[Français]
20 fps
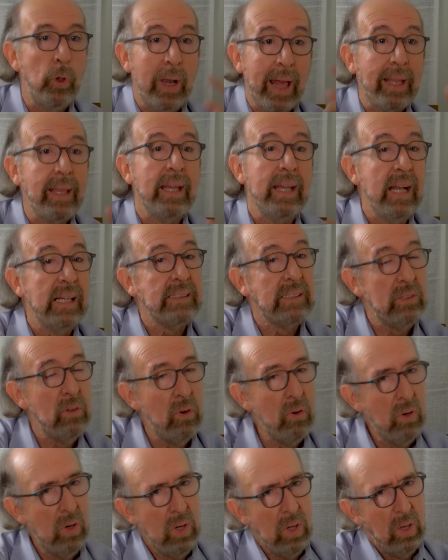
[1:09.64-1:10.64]
de la
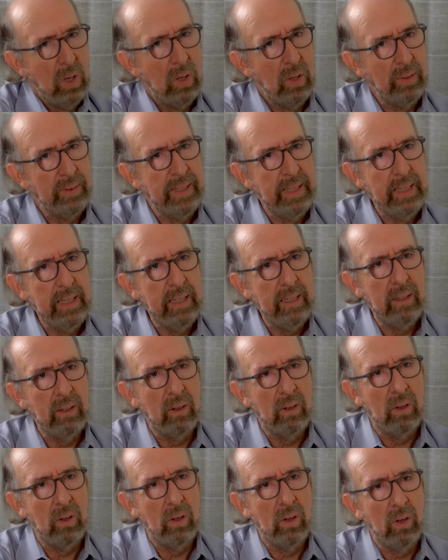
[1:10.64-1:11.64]
création des,
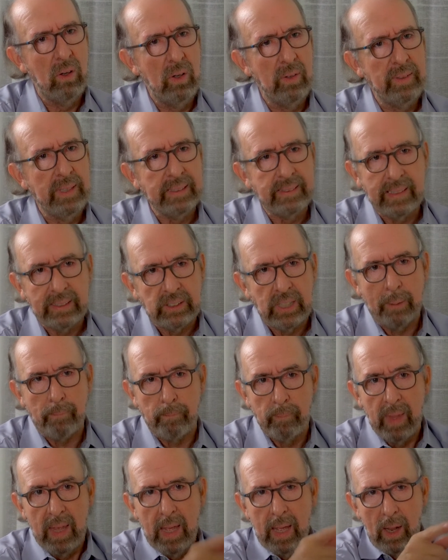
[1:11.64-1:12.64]
euh,
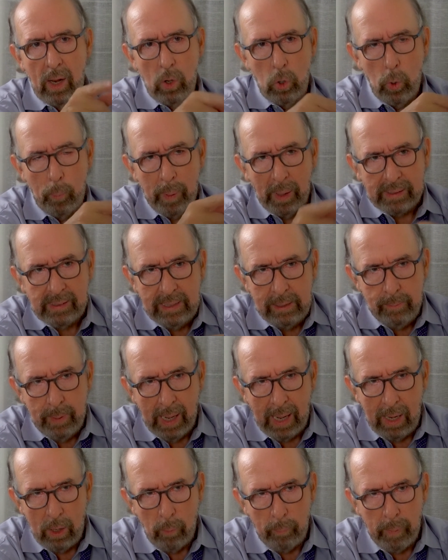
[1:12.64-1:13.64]
Le Parti
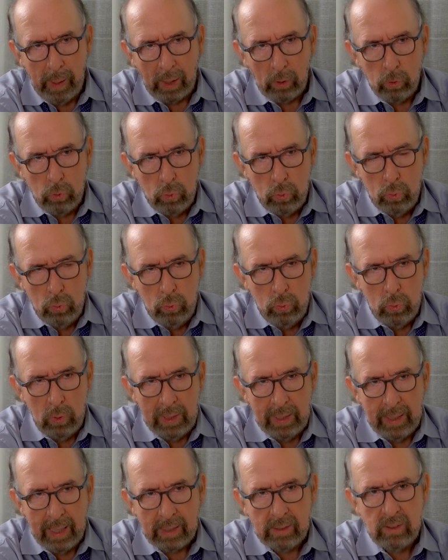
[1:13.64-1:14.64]
libéral a perdu
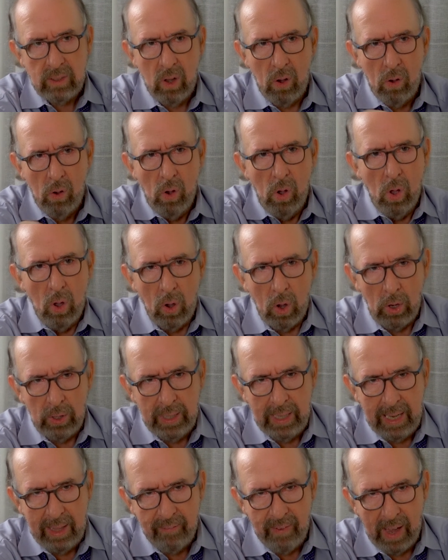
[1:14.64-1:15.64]
l'élection.
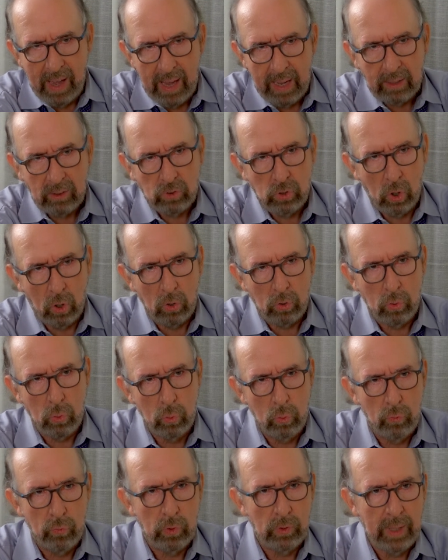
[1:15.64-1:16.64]
René Lévesque se
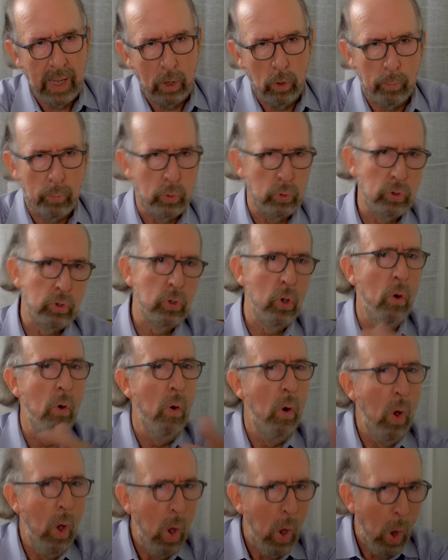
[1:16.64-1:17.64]
retrouve dans
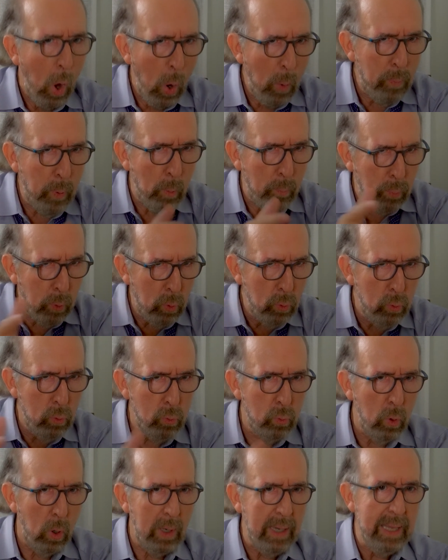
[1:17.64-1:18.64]
l'opposition, un peu
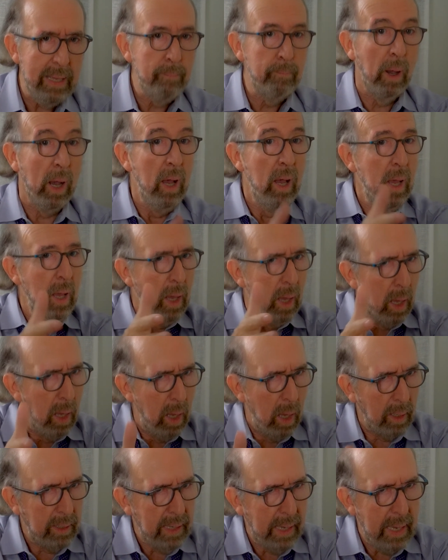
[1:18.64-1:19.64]
plus libre,
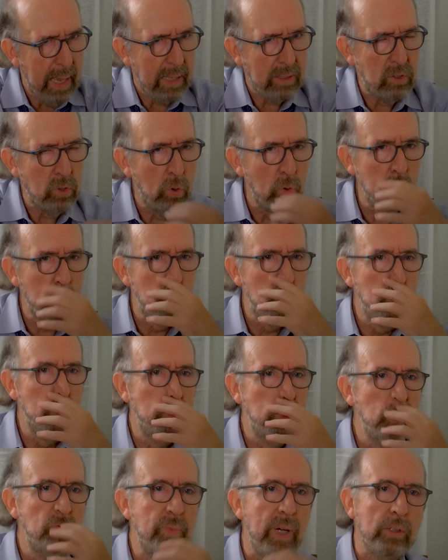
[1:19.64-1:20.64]
euh, création du
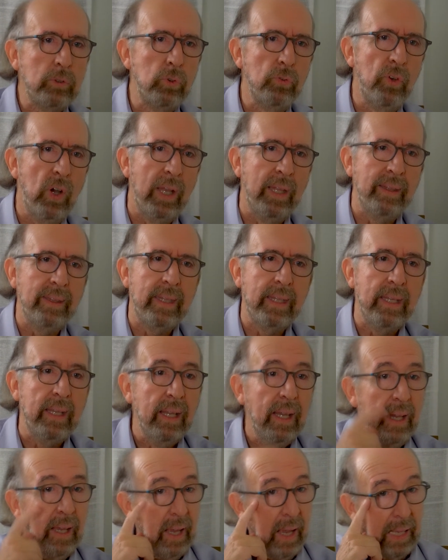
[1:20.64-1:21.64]
mouvement
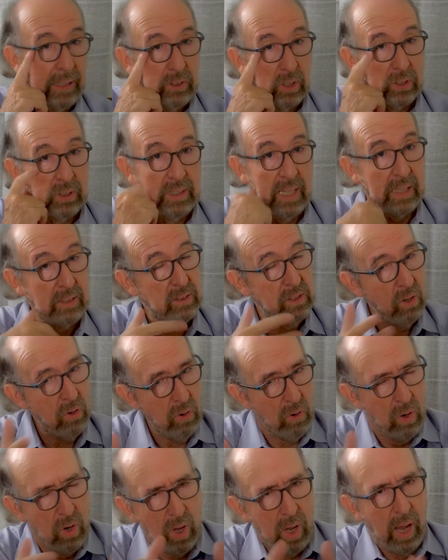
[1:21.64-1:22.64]
Souveraineté
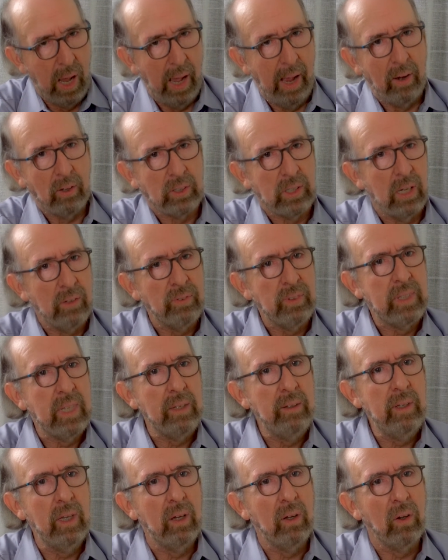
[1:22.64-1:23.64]
Association. Alors j'ai
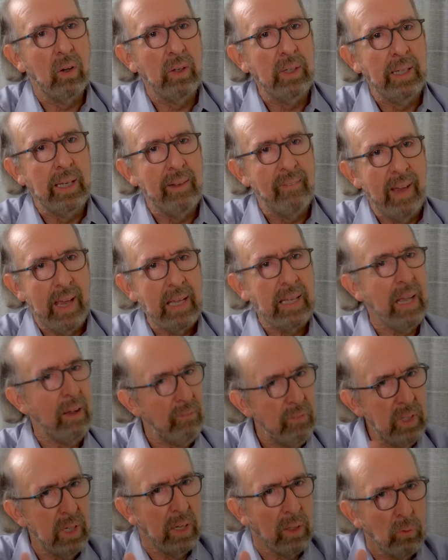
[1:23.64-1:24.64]
invité René Lévesque à
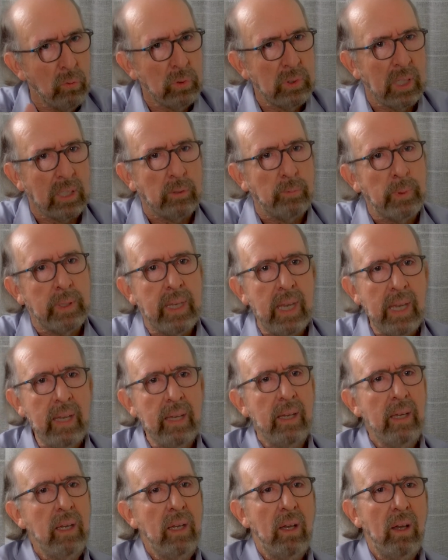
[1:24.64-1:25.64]
venir nous expliquer
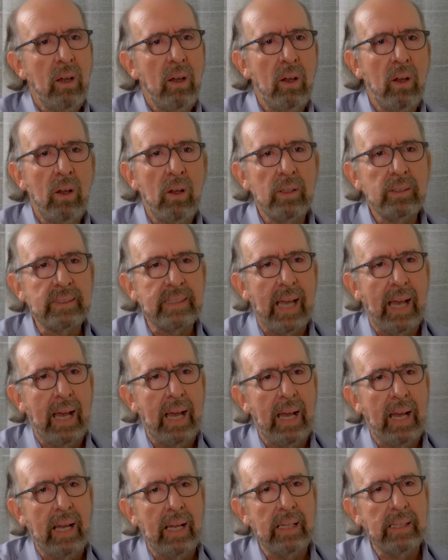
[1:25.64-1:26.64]

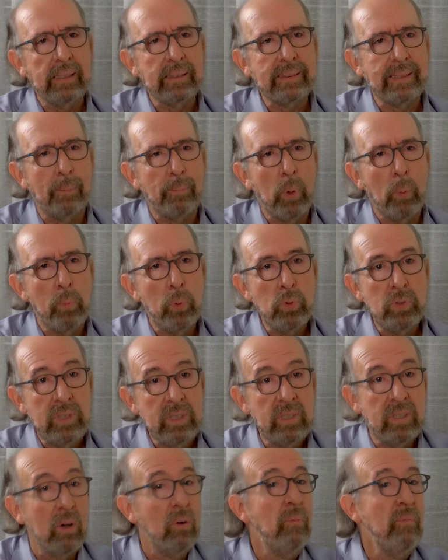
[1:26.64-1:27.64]
sa,
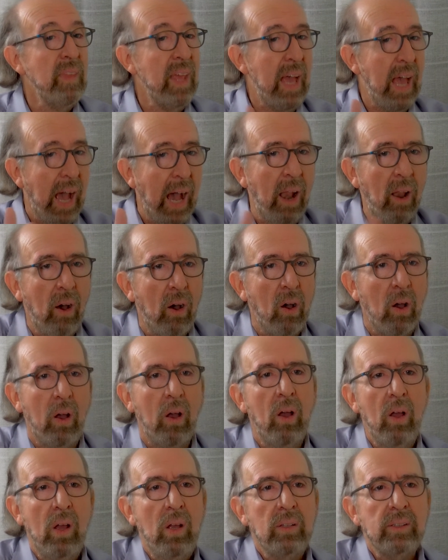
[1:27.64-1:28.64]
proposition.
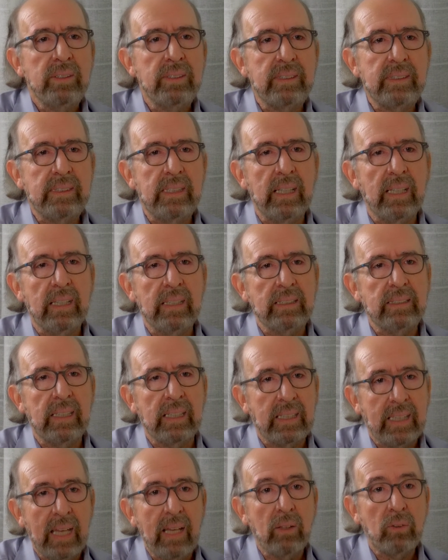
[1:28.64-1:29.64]
Alors
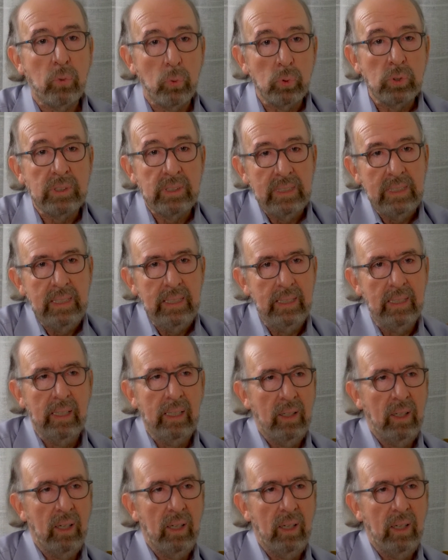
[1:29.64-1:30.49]
c'était aussi